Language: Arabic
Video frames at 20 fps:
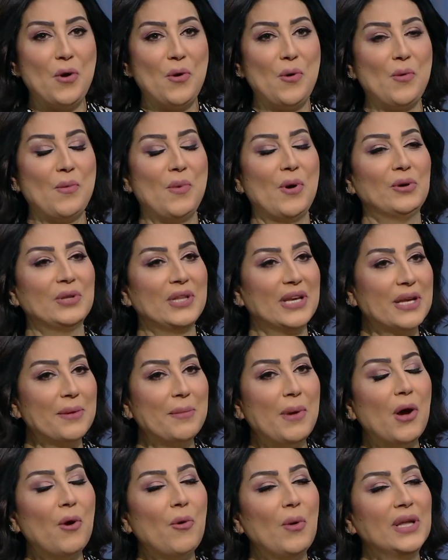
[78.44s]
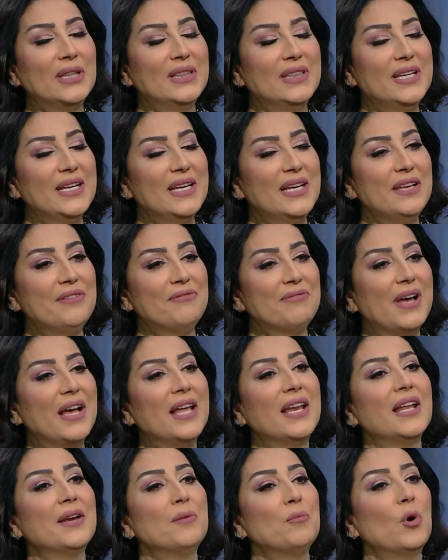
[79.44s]
وبقعد اجيبها وقد ايه
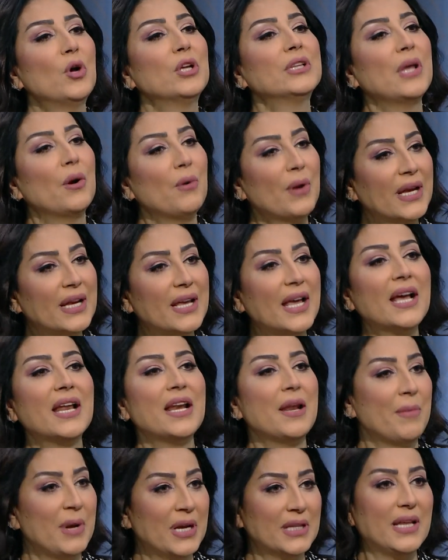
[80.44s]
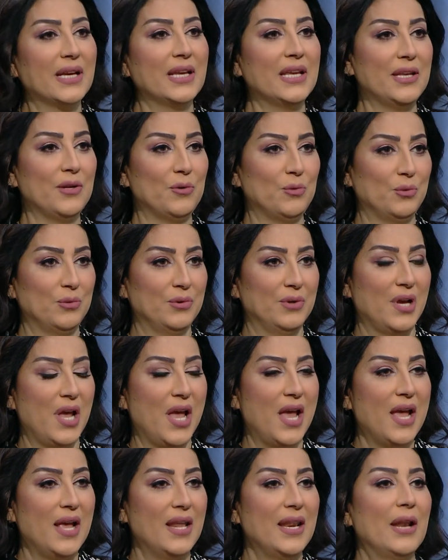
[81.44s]
فعلا محتواك احنا محتاجينه
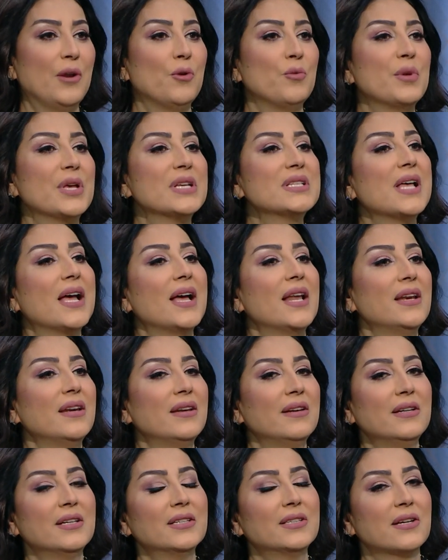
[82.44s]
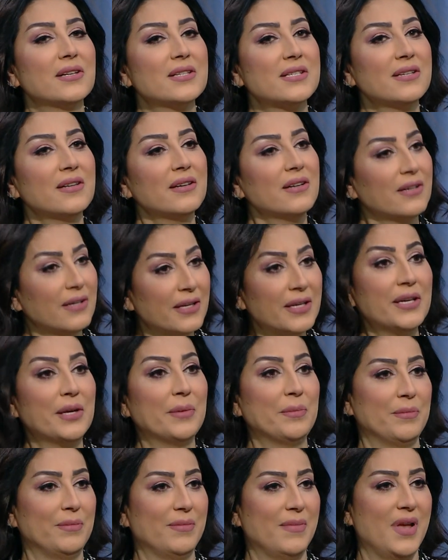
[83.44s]
لانه بيسعى لترسيخ
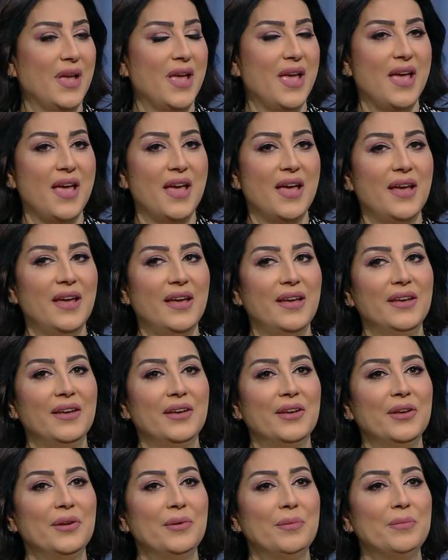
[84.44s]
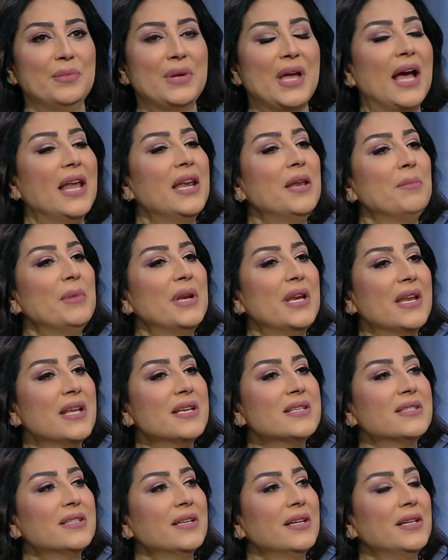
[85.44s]
قيم آه بيعلم
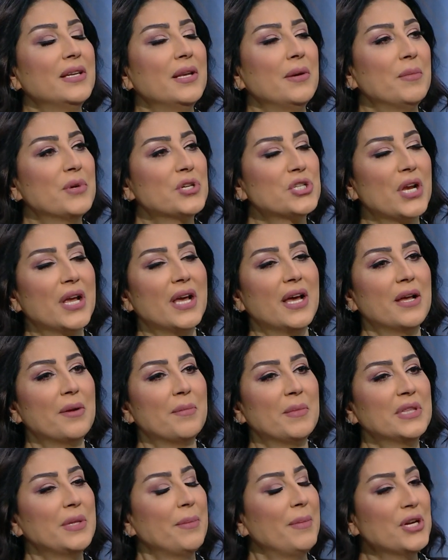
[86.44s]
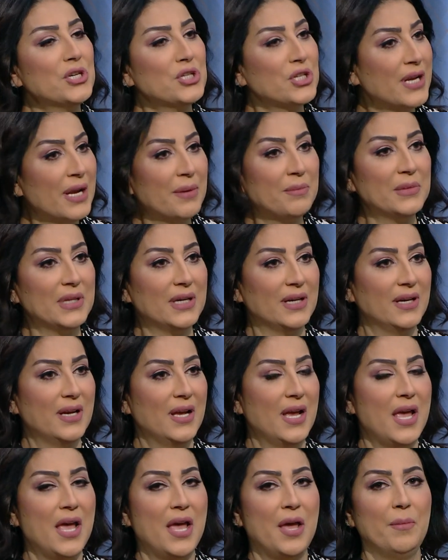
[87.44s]
الناس ان المشاعر ما تبقاش جامده
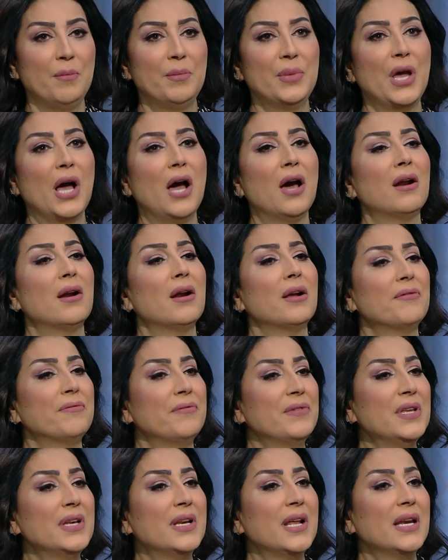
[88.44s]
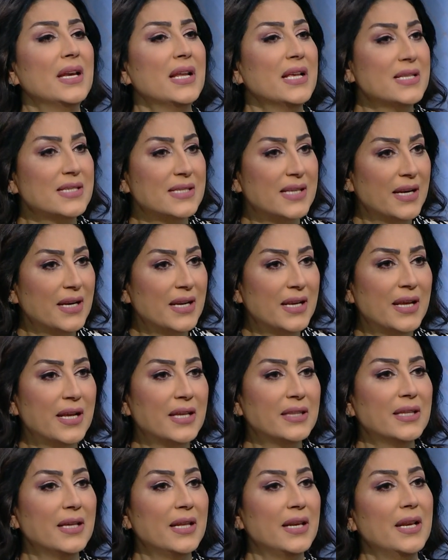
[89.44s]
بيحرك فينا
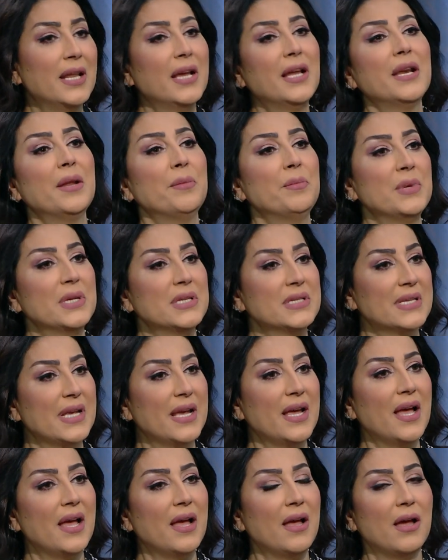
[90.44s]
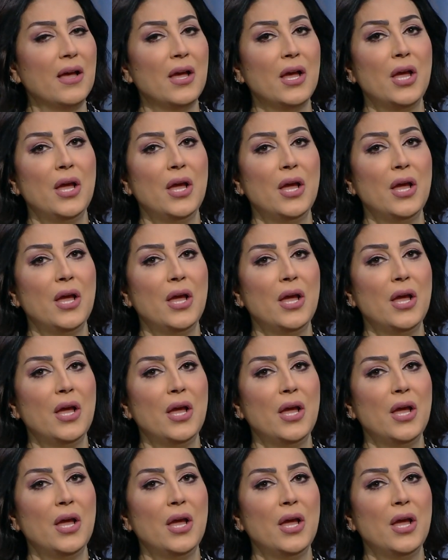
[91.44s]
الانسانيات اللي احنا بننساها